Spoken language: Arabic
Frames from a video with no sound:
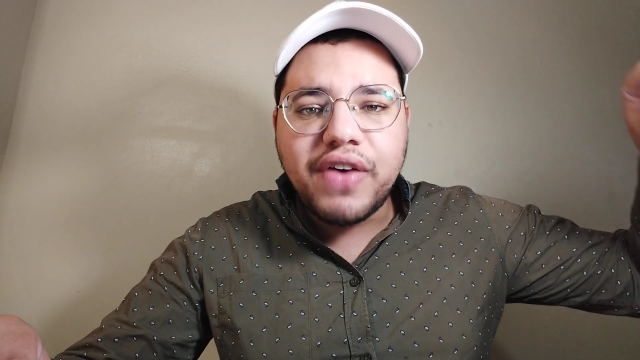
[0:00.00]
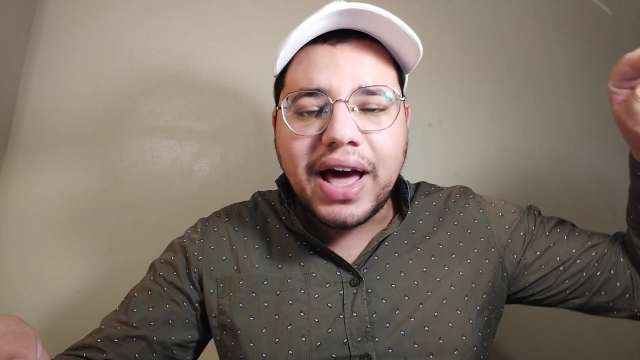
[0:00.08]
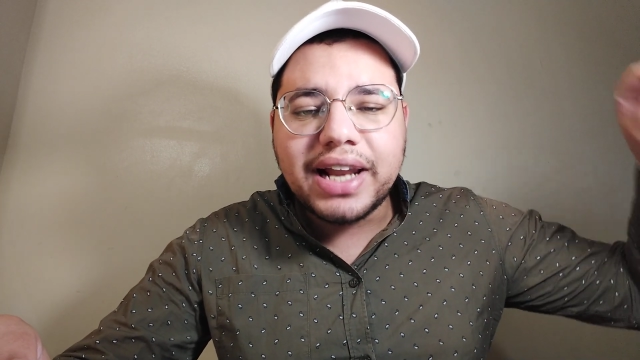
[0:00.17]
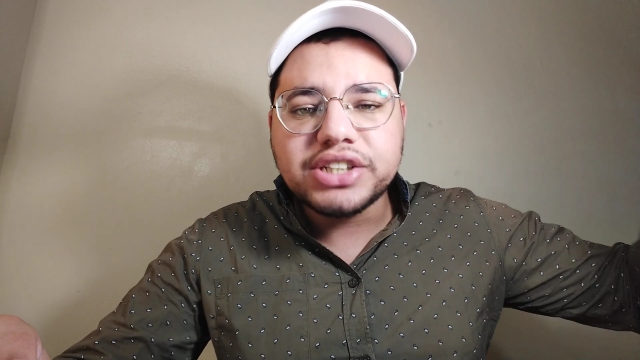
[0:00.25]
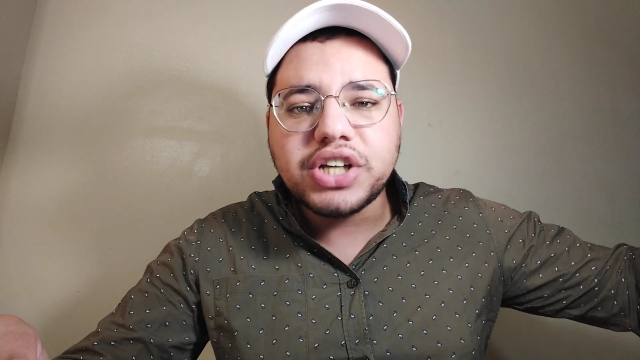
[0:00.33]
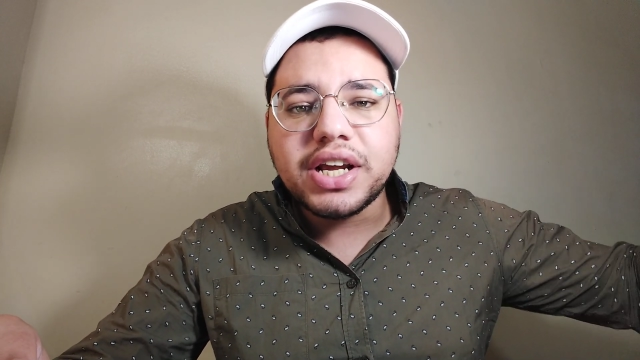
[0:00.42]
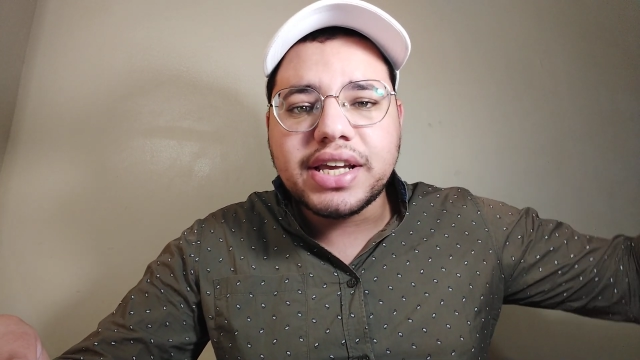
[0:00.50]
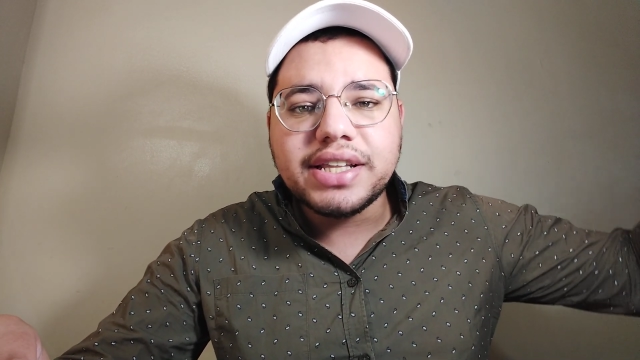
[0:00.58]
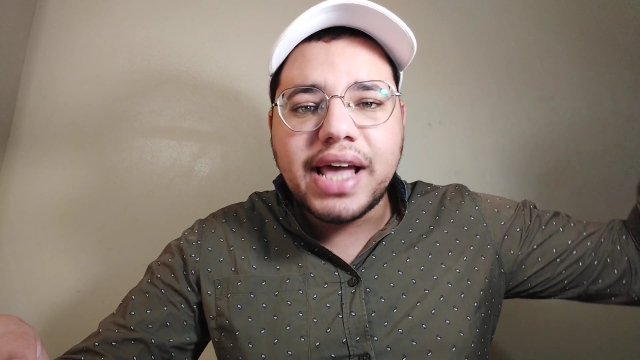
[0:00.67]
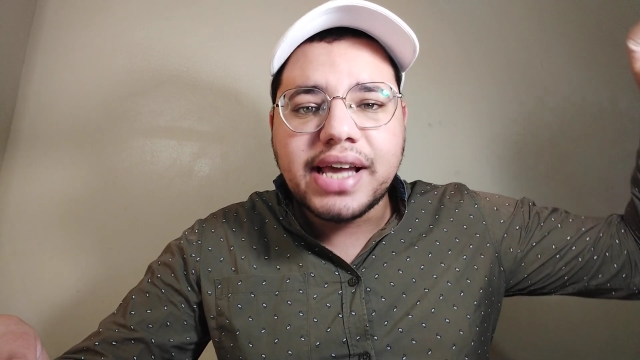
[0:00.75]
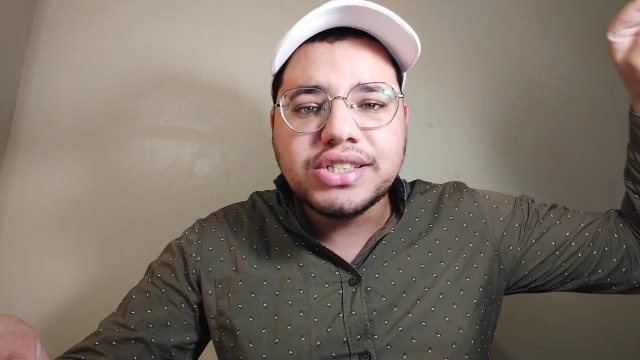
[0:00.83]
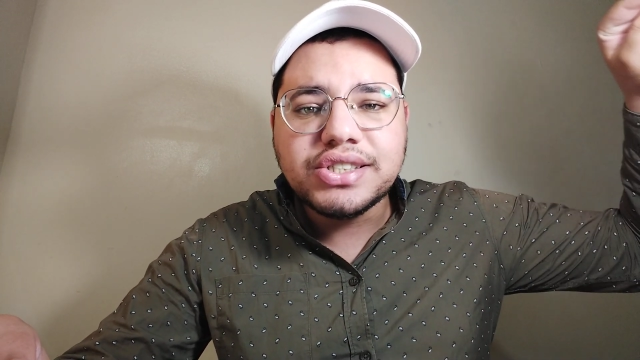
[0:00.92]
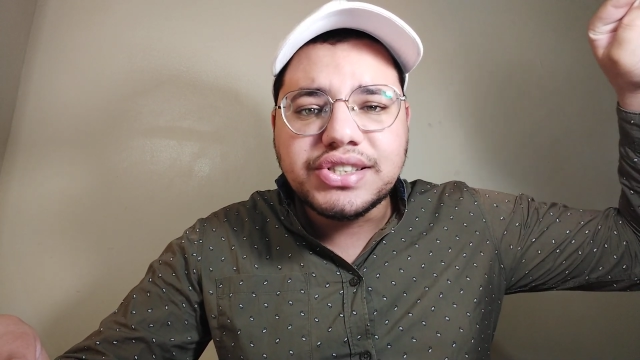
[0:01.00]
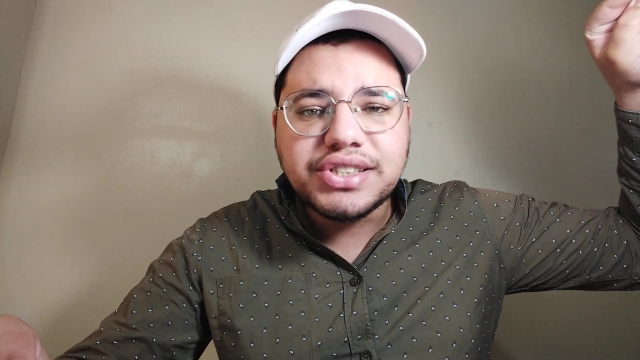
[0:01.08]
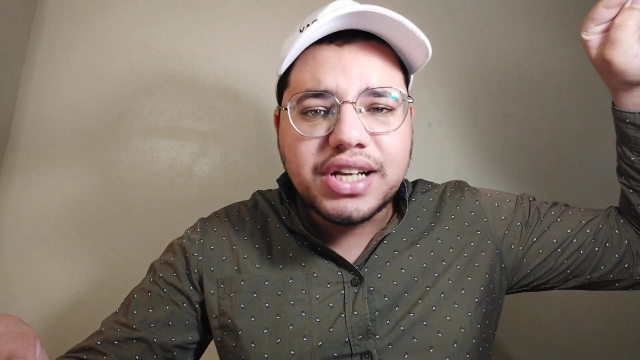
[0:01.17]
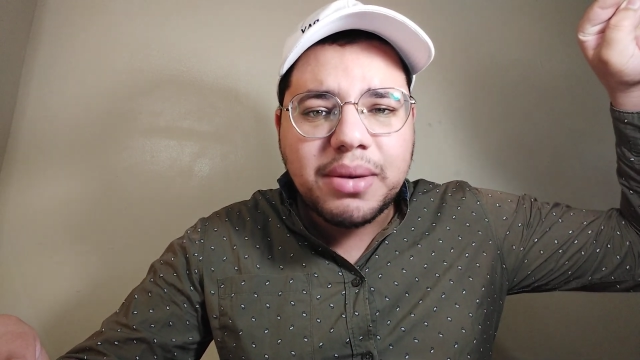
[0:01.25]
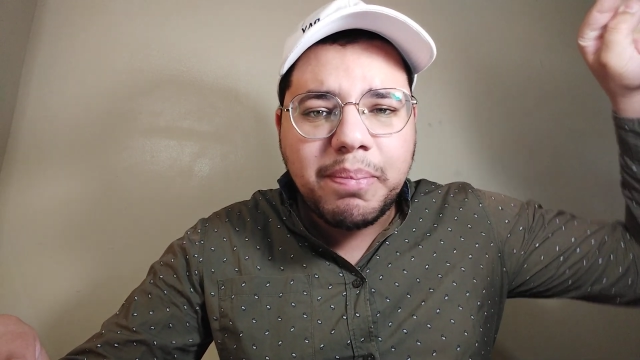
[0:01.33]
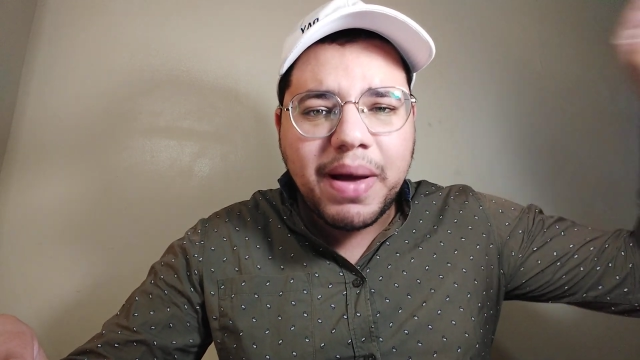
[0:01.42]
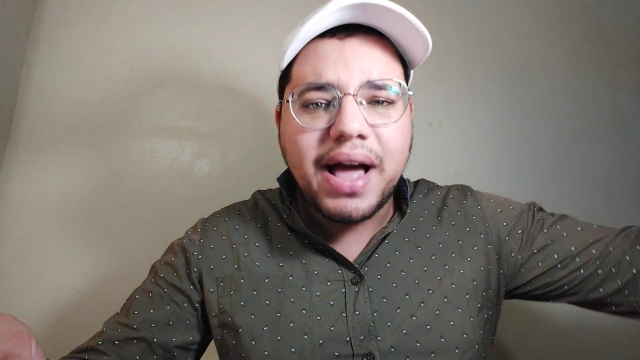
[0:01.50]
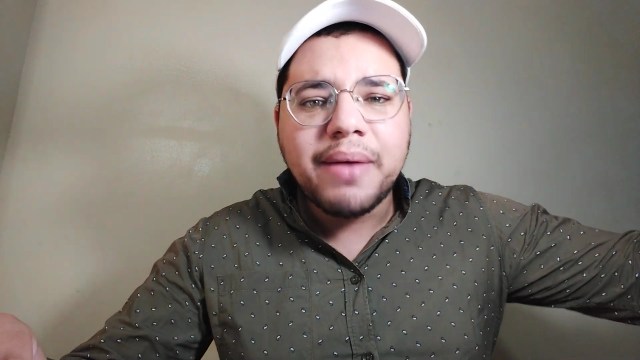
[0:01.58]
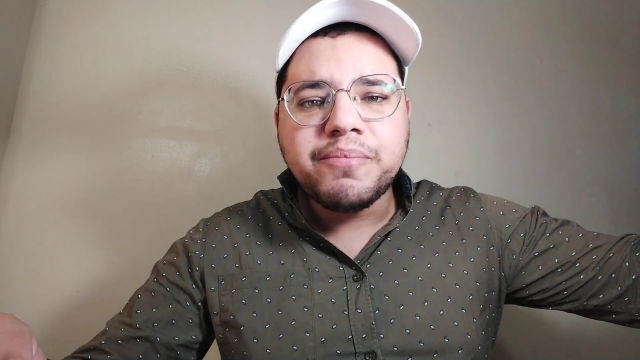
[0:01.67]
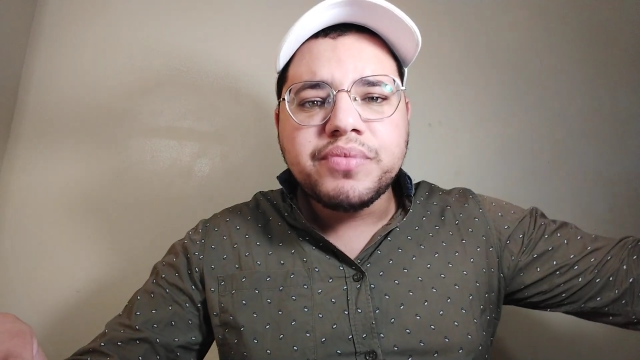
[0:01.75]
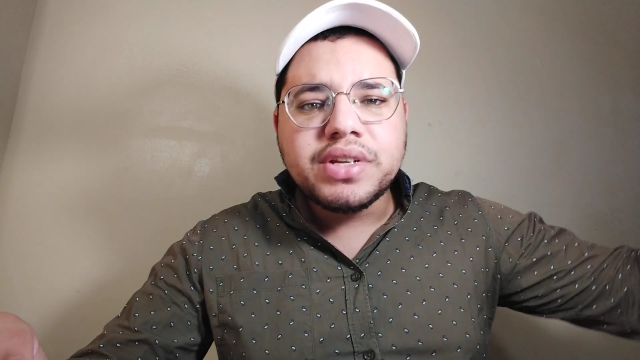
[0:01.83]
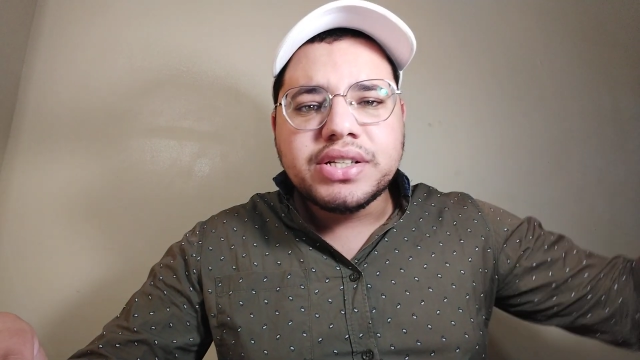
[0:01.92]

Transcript: فعلشان كده انزل بقى